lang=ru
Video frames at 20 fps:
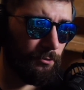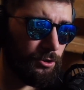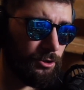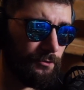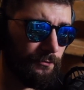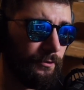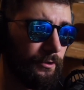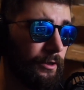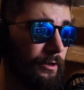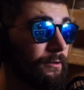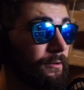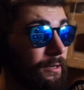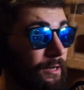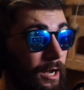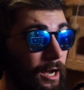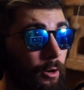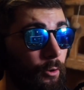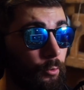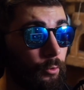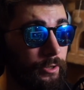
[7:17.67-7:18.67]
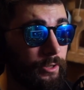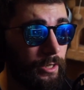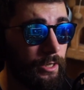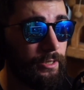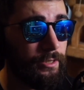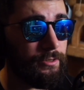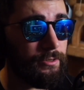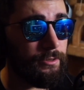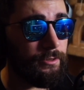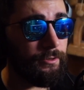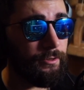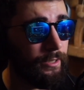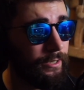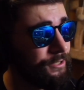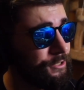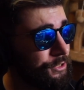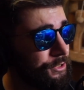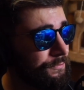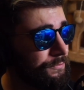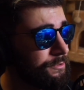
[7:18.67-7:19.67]
что вы видите,
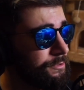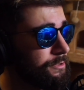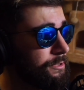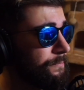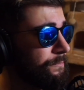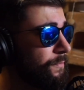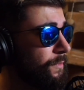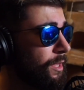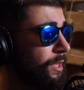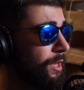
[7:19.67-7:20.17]
очевидно.